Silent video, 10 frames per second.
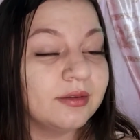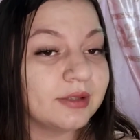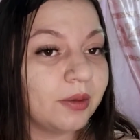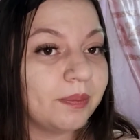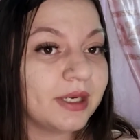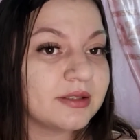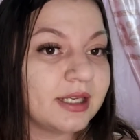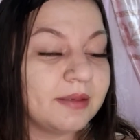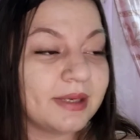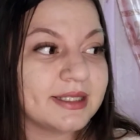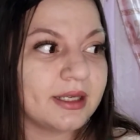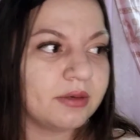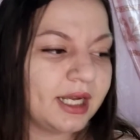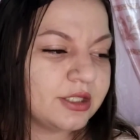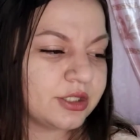Então, um preço aí mais
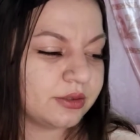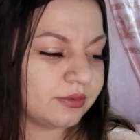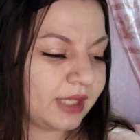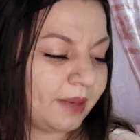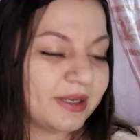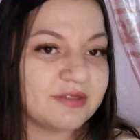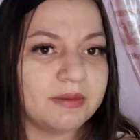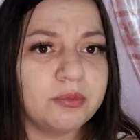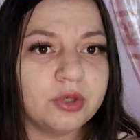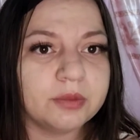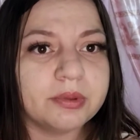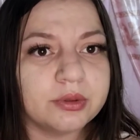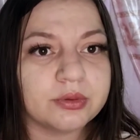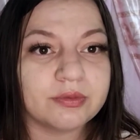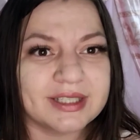salgadinho, tá? Mas vem muito
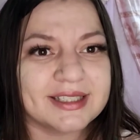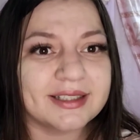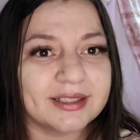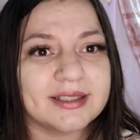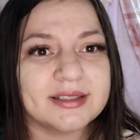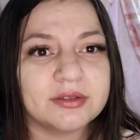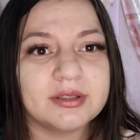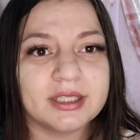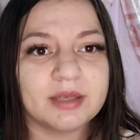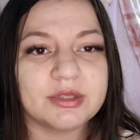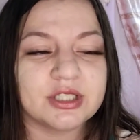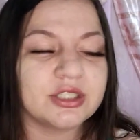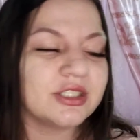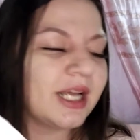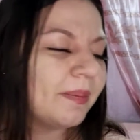produto, vem 75 gramas,
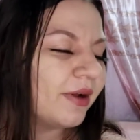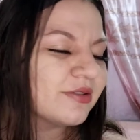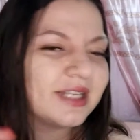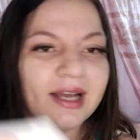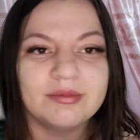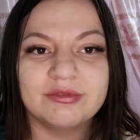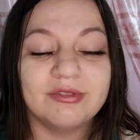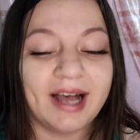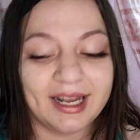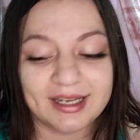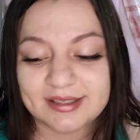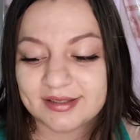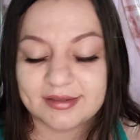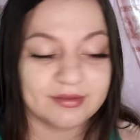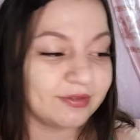gente. Dá pra usar
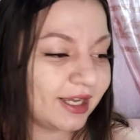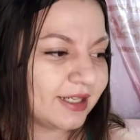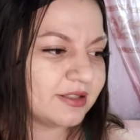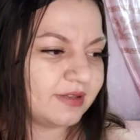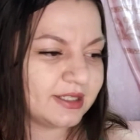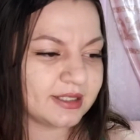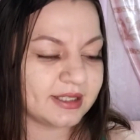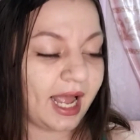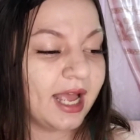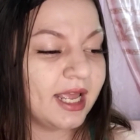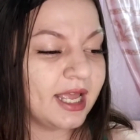várias, várias vezes, tá?